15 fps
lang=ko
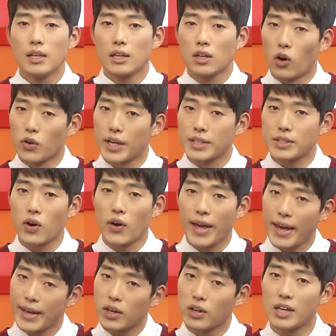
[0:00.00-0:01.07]
거기에서
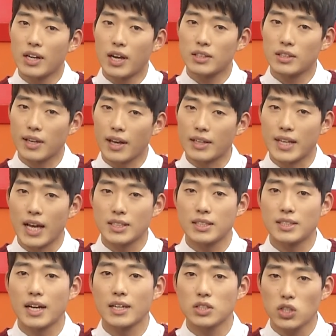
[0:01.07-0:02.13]
해결이라는 게 사실상